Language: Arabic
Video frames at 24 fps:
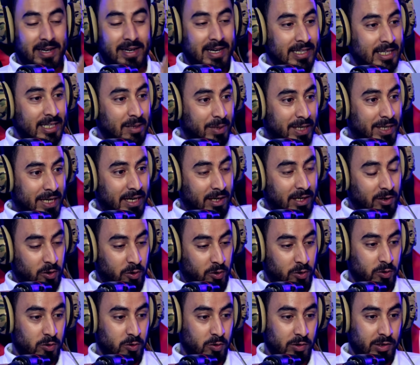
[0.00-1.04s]
راه دابا كاين
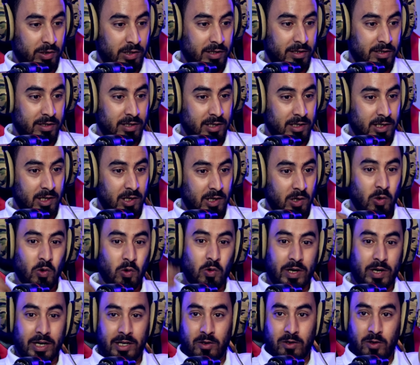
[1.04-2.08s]
حدود
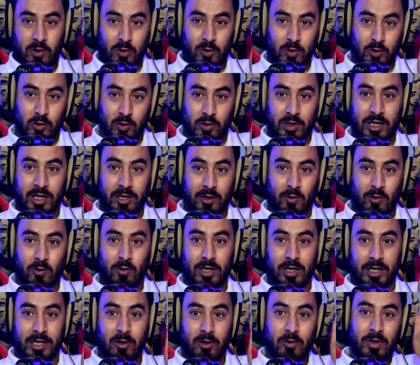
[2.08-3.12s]
وكاين حدود
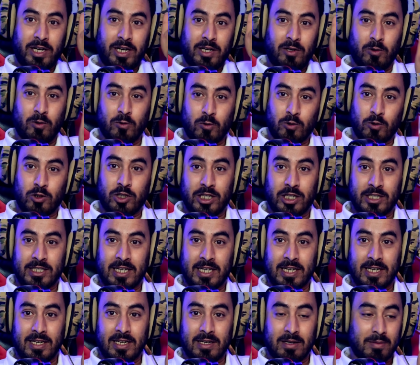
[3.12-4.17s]
كرغوليه وكاين حدود
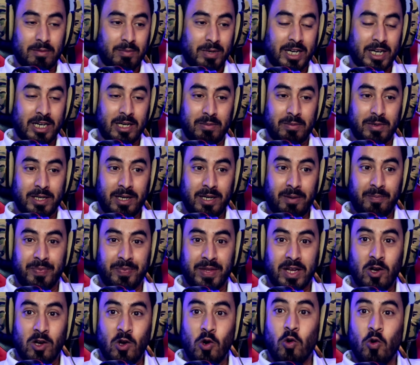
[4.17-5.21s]
جزائر آه، مغربيه
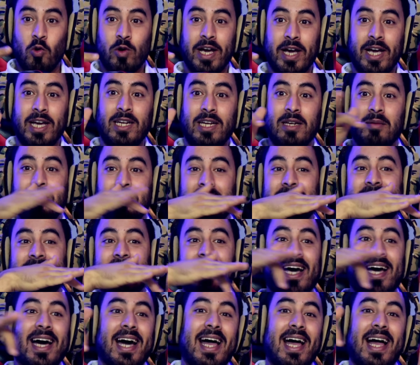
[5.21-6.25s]
وكاين
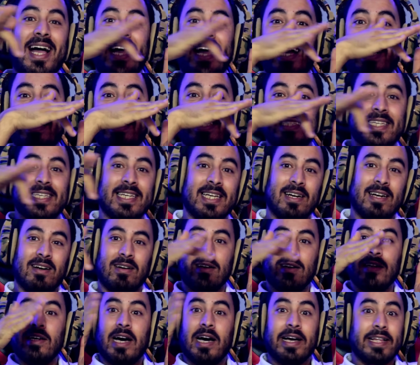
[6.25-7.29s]
منطقه عازله
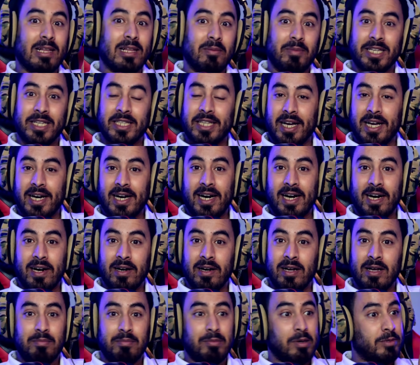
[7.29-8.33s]
هاد
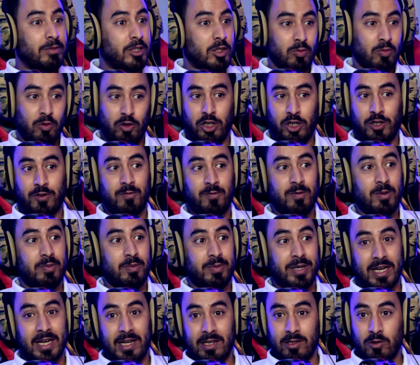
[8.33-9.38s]
المنطقه ما مسموحش
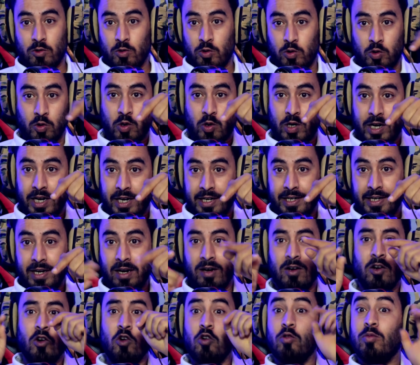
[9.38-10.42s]
بها ندوزوها
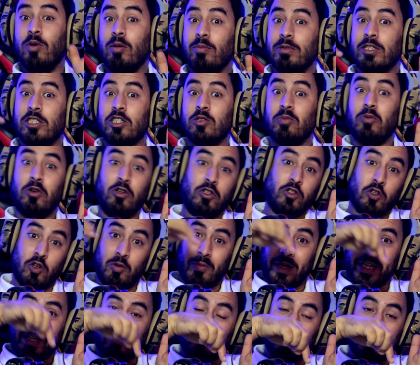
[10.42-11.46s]
حنا وما مسموحش
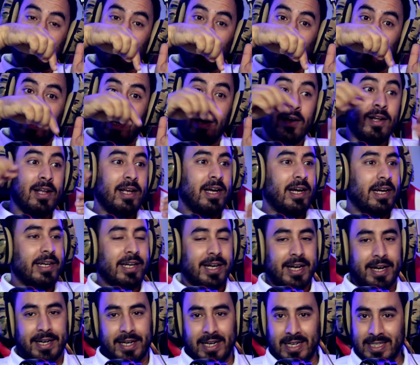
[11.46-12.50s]
هما يوصلوها
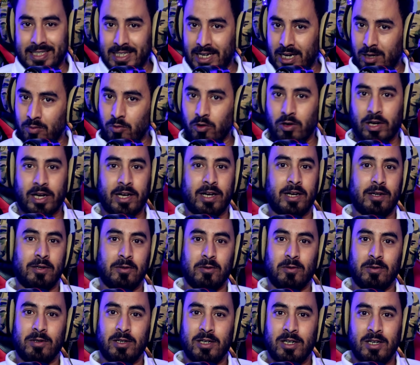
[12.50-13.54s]
حنا كنحترموا
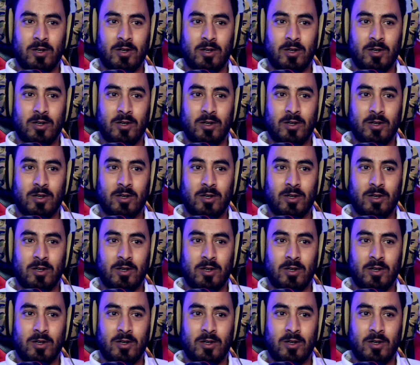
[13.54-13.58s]
القانون